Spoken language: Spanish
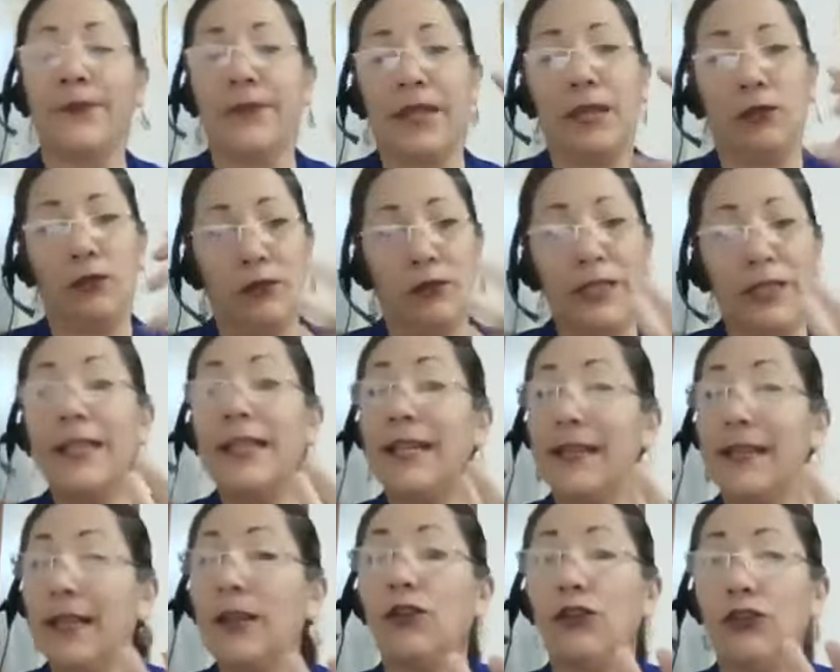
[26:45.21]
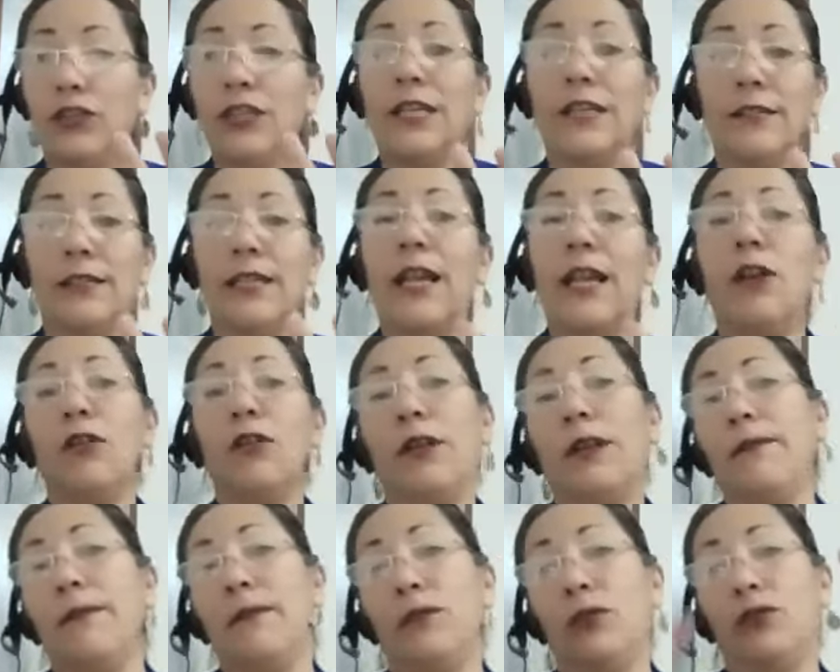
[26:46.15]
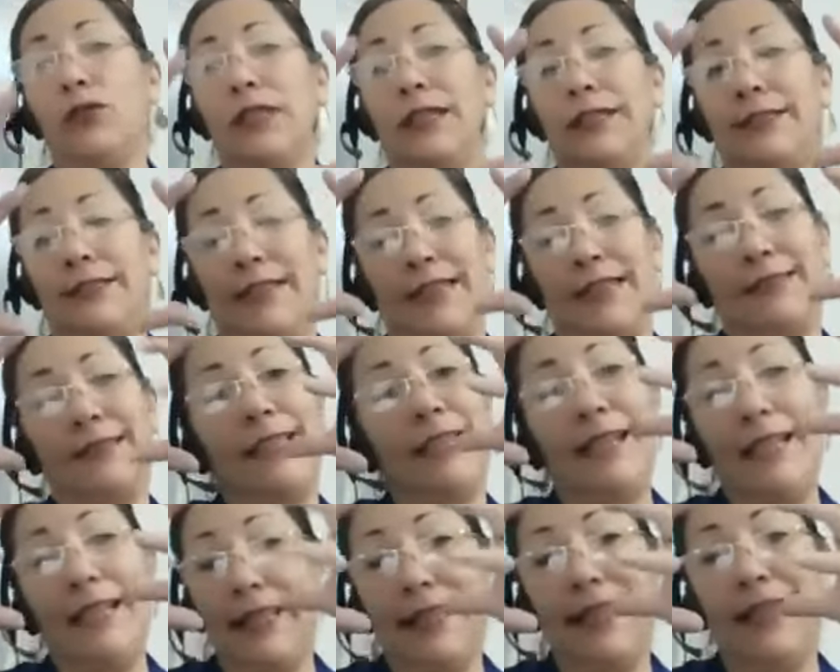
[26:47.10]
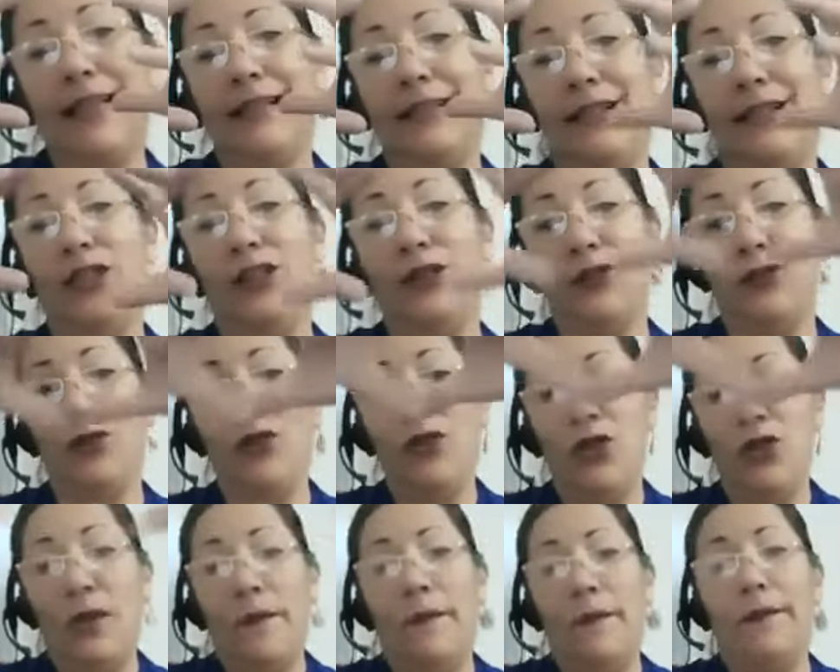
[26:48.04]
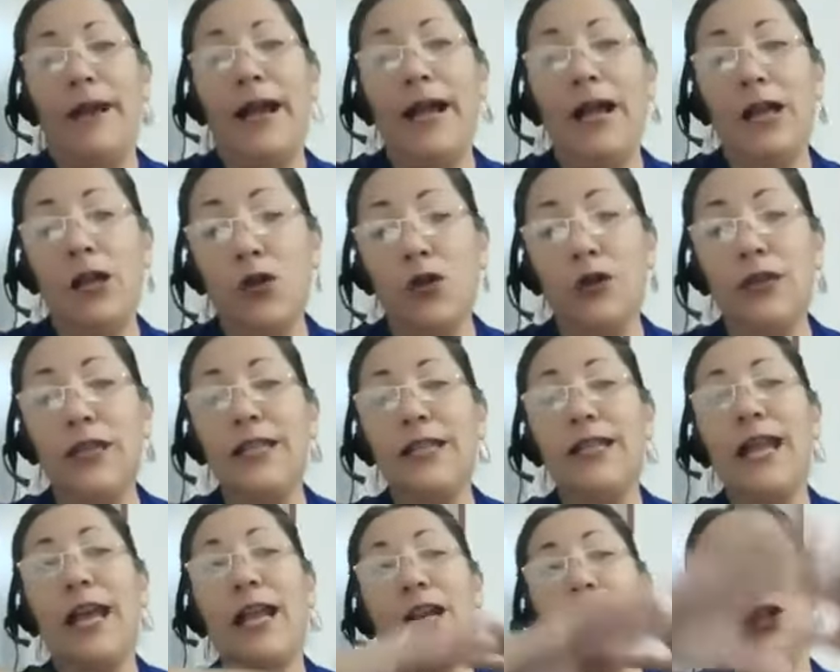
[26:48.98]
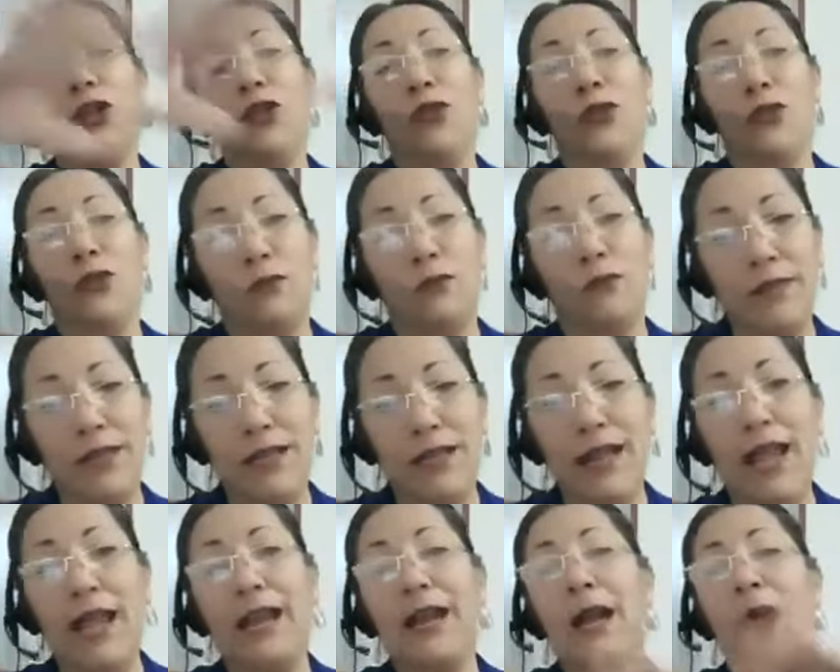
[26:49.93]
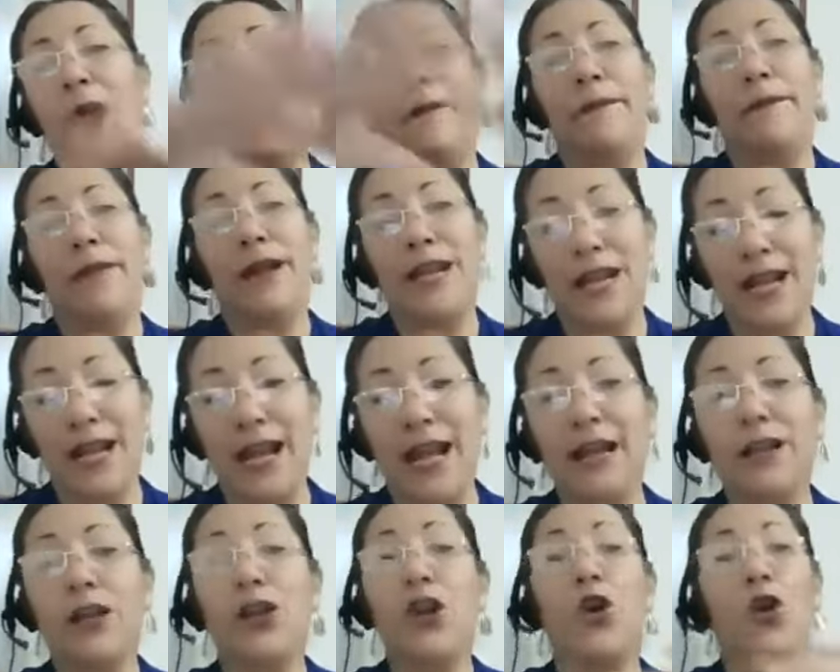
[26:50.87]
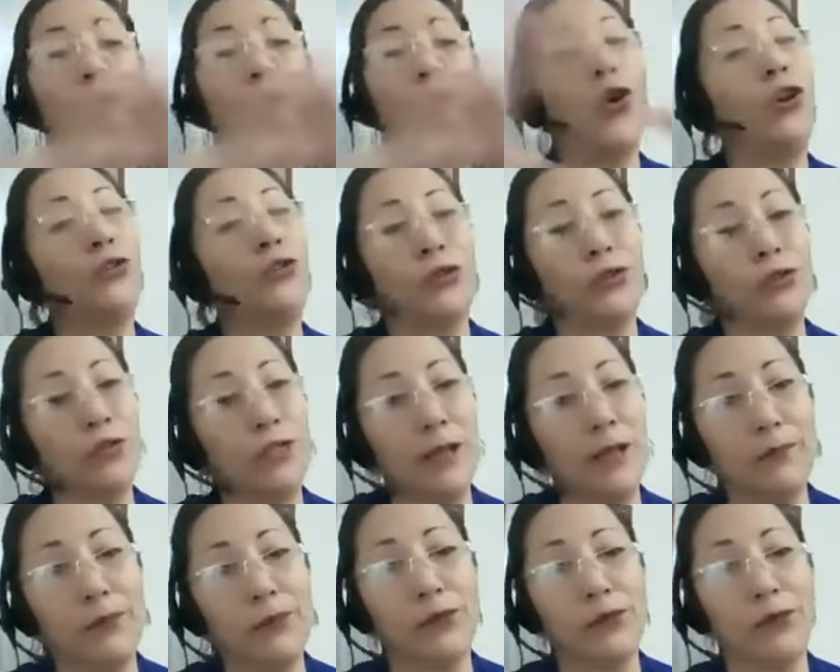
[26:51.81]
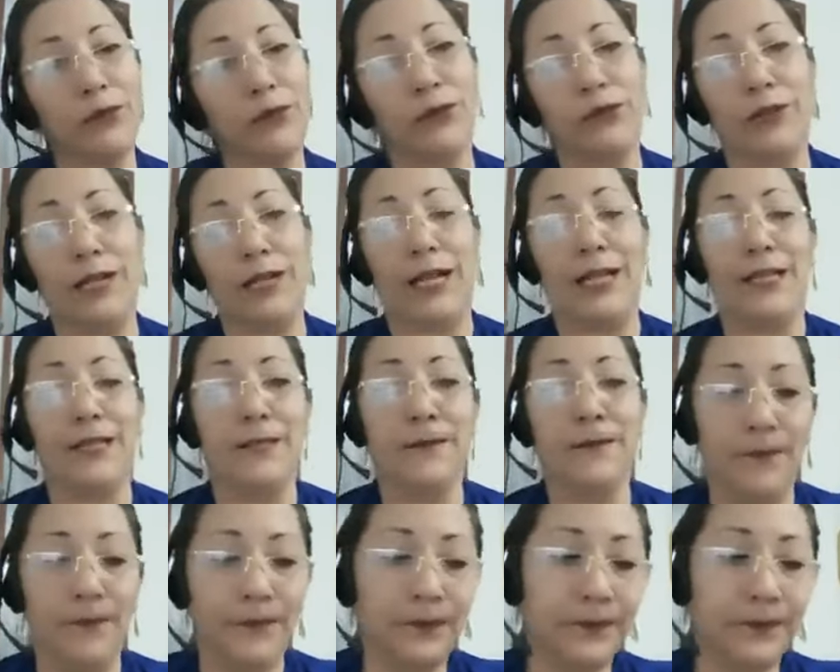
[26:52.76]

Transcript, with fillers: En un líder de conciencia lo que vimos es que este líder, ¿no? Va a coordinar, dominar, manejar otros campos neuronales.